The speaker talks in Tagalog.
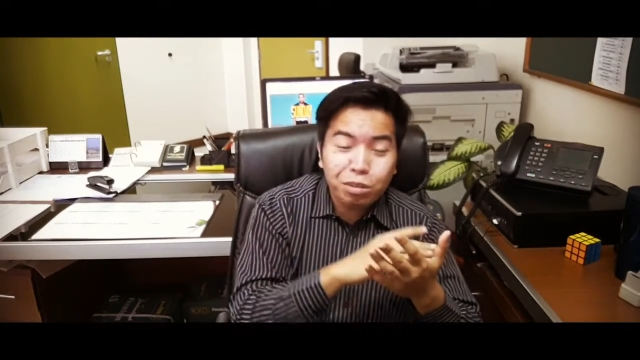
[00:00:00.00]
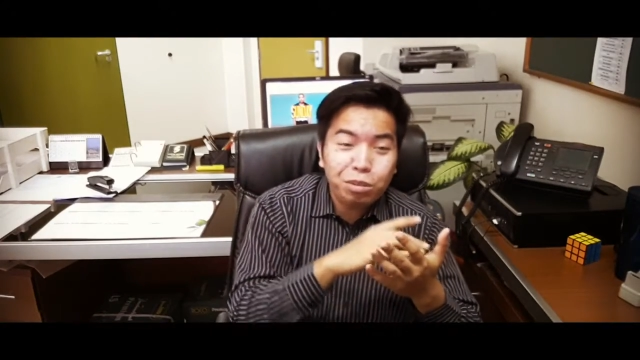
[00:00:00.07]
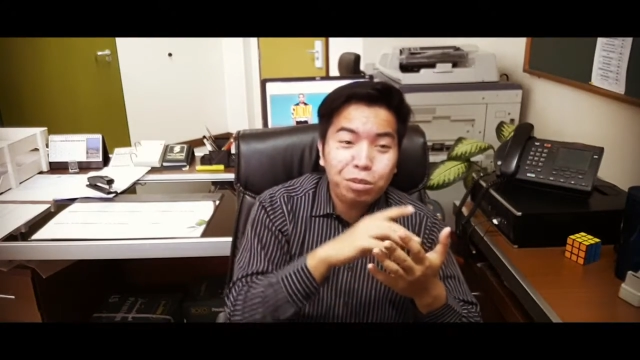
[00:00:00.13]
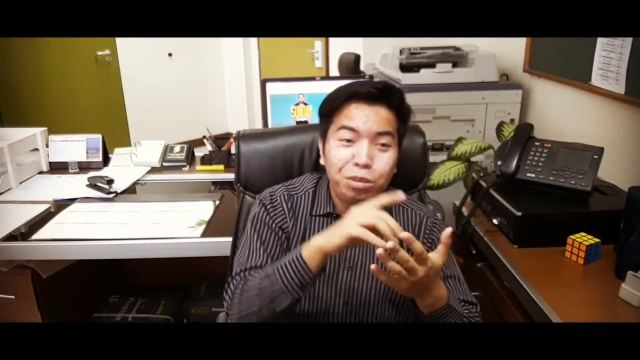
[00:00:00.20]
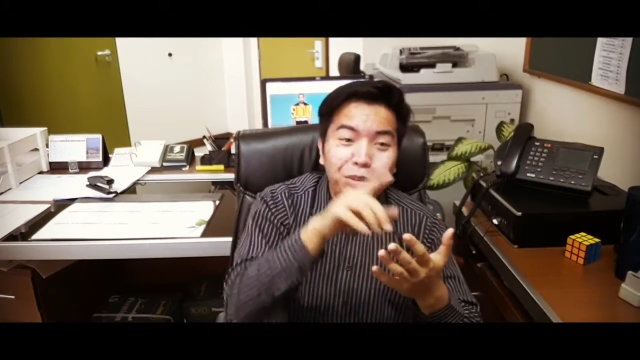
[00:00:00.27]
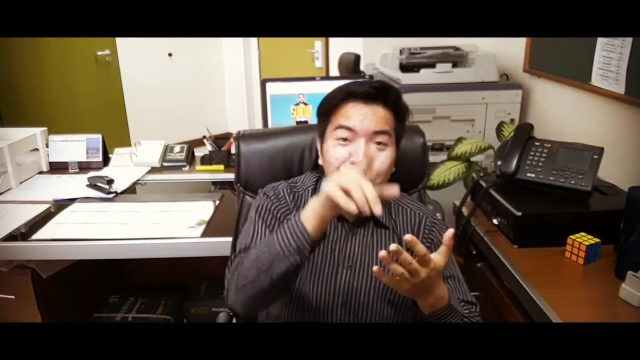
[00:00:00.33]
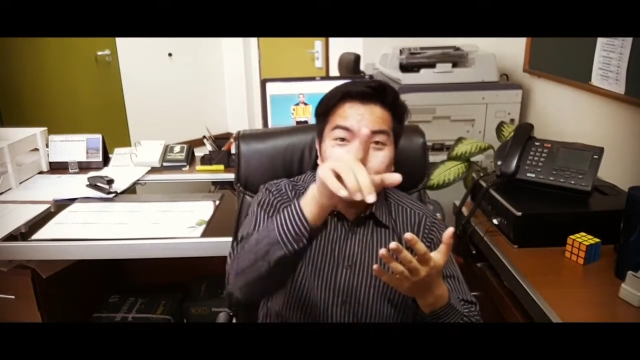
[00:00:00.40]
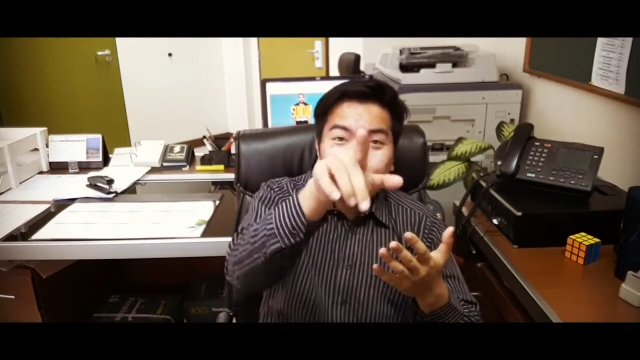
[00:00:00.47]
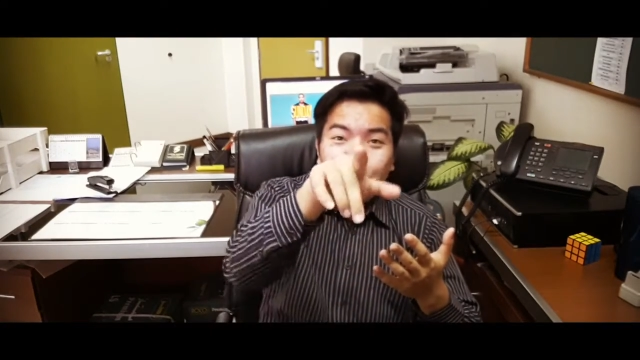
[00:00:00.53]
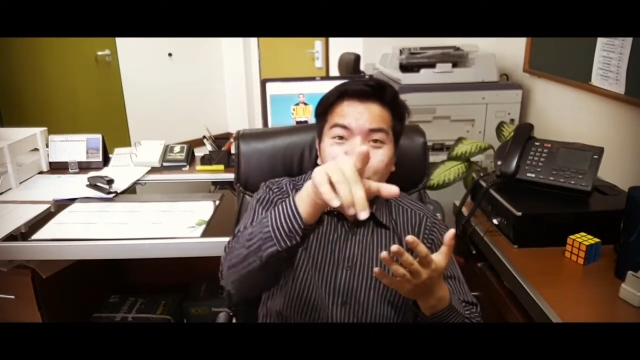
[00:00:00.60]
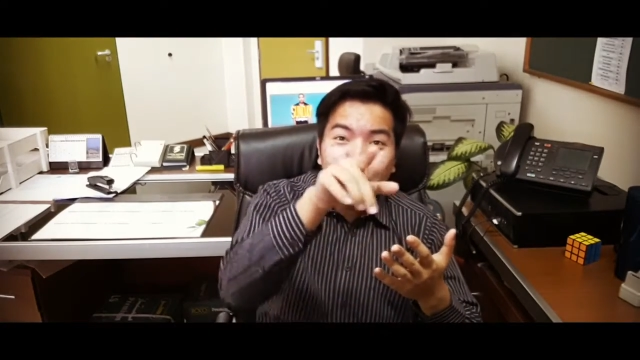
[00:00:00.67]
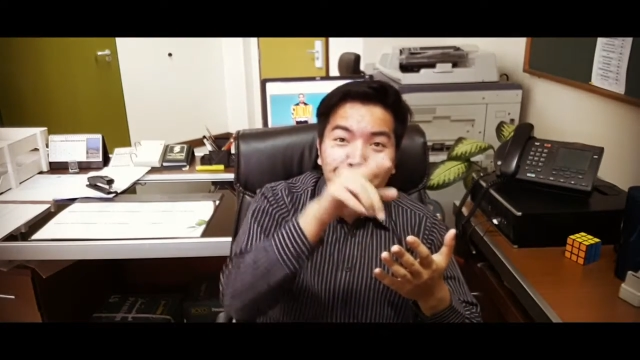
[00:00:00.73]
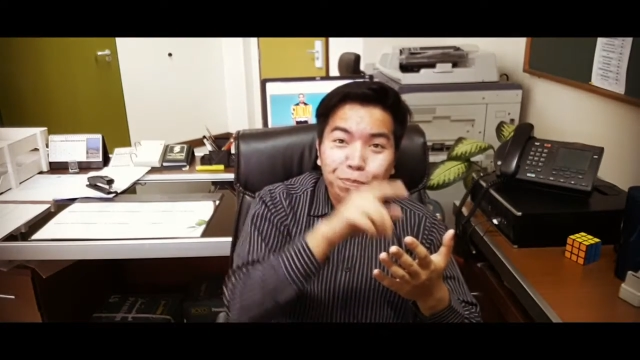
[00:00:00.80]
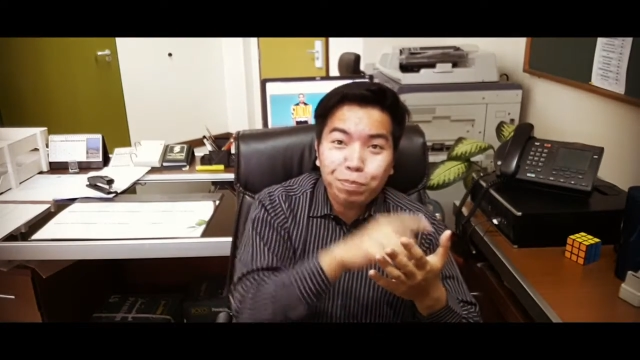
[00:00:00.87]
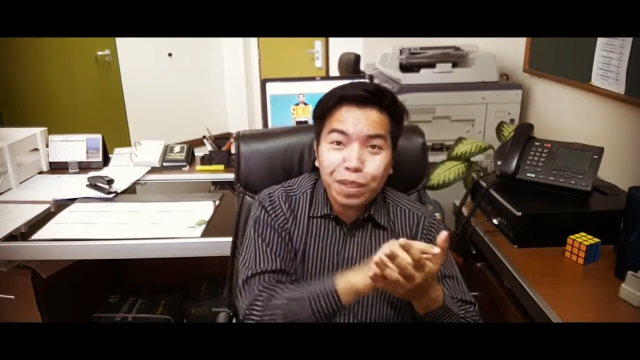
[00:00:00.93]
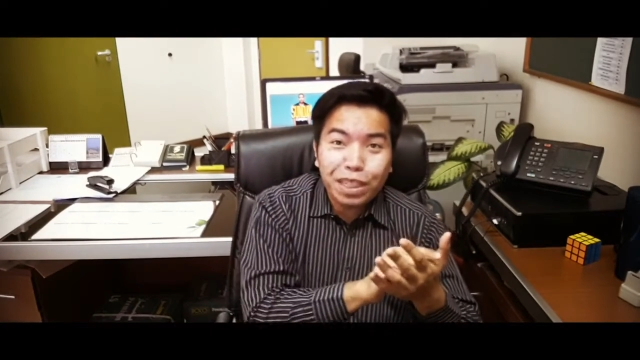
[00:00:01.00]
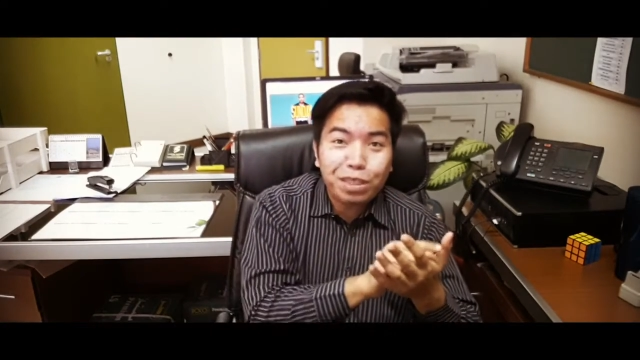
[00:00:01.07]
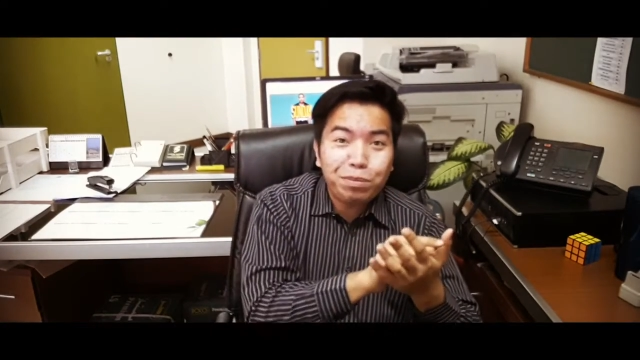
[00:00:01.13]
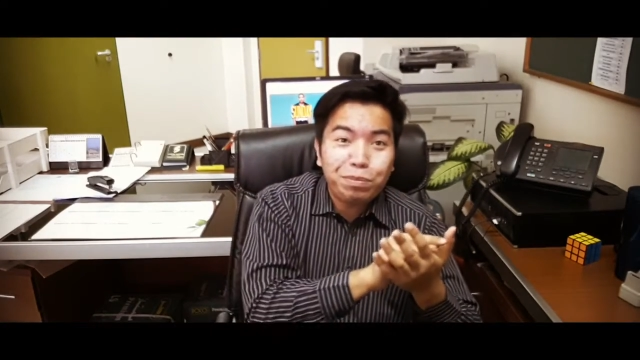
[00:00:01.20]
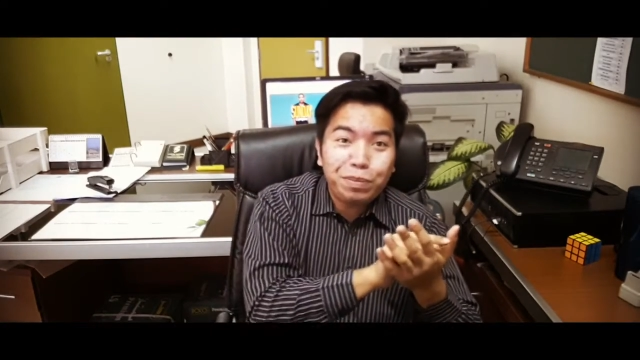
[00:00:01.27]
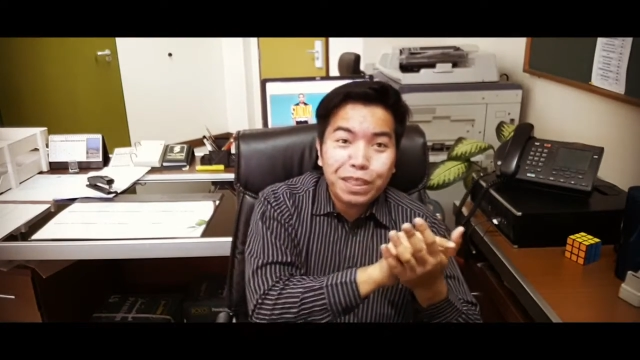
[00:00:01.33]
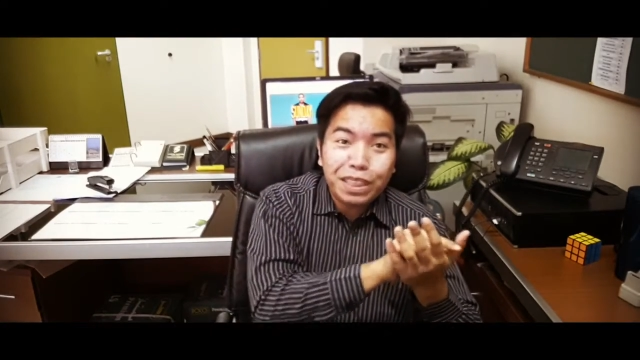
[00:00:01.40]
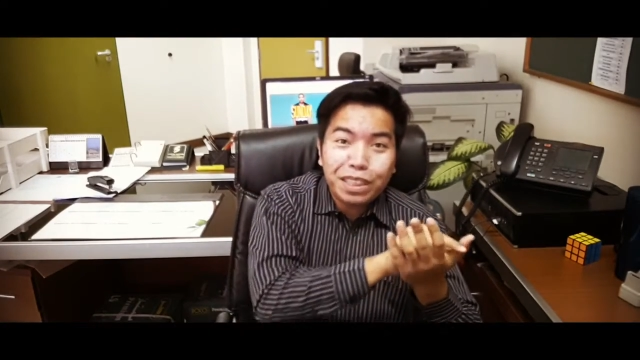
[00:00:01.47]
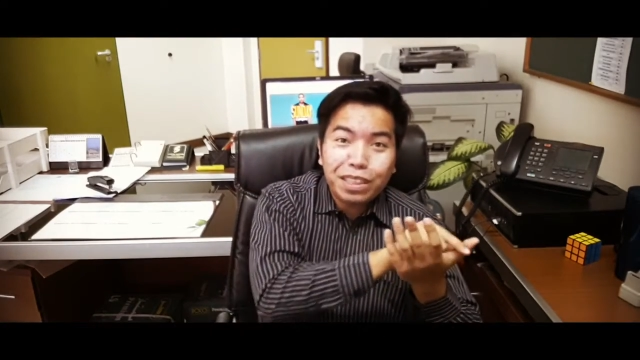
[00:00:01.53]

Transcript: Oh, ang payat pa